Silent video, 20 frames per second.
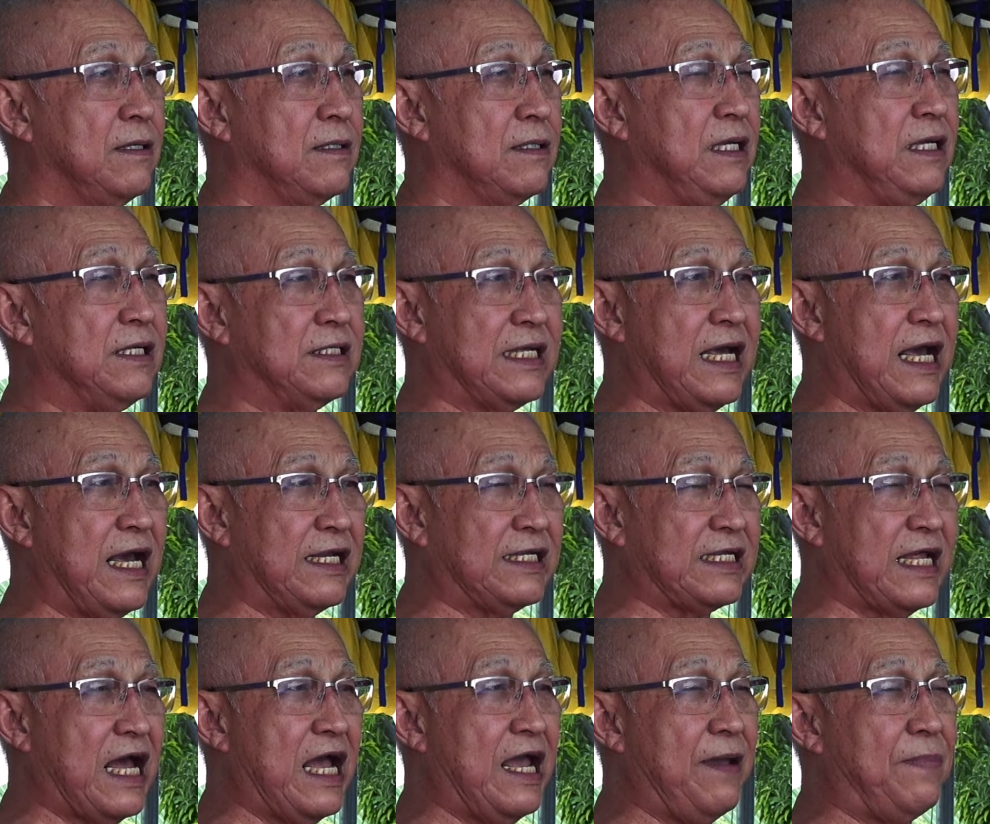ที่แส
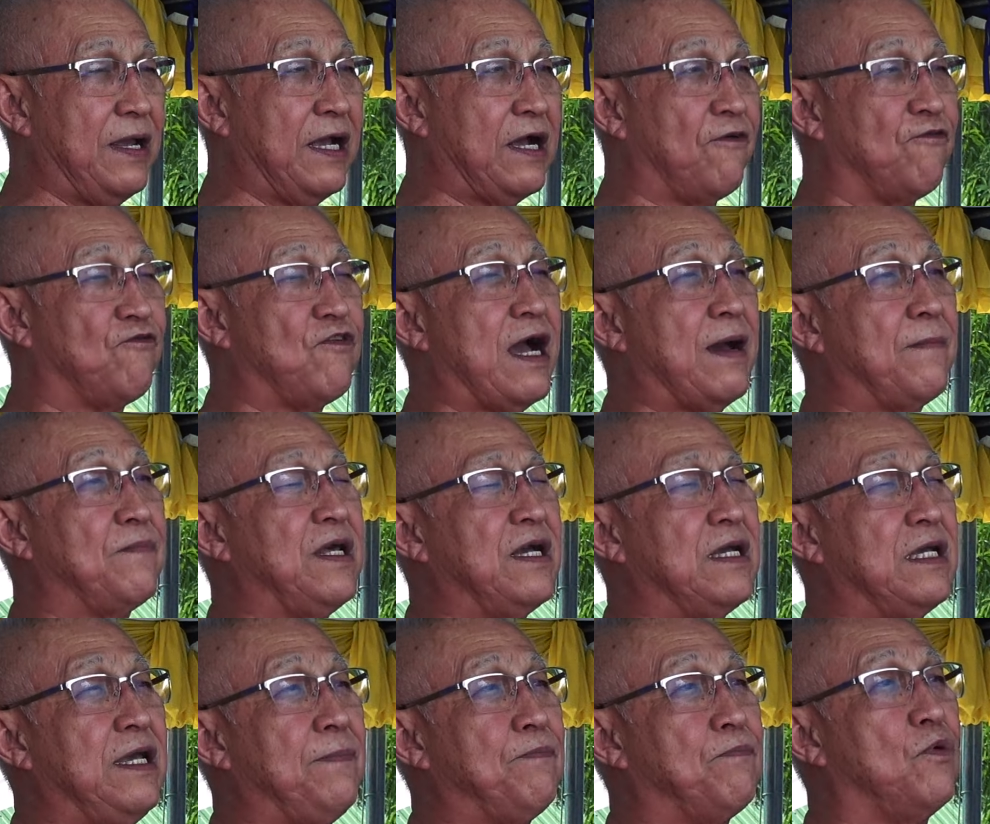สายไปกับความนึก
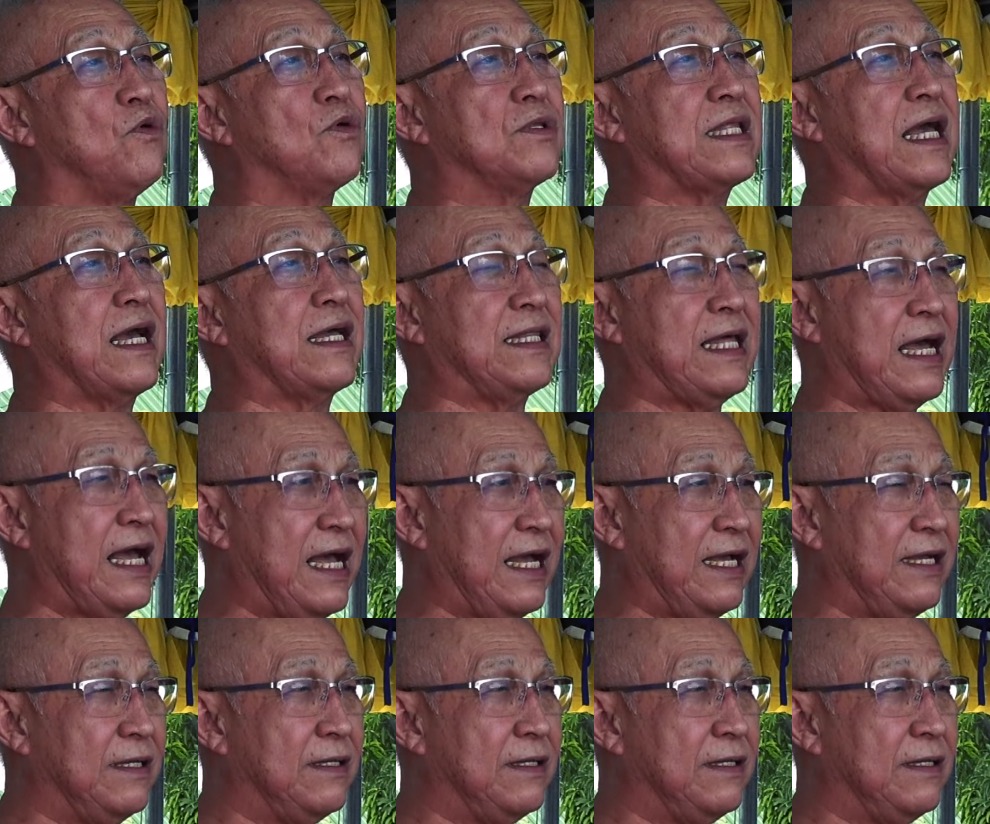คิดปรุงแต่งได้